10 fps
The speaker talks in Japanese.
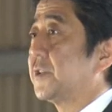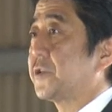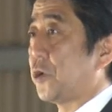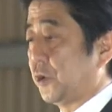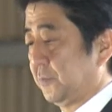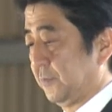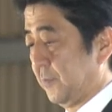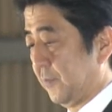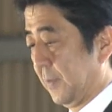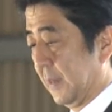諸君、
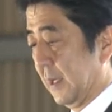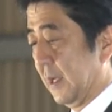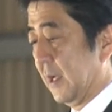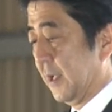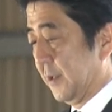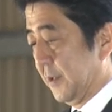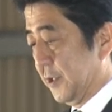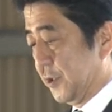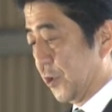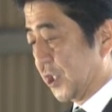
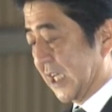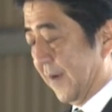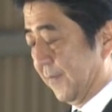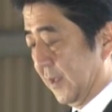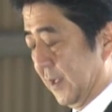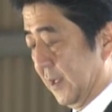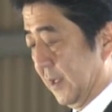24時間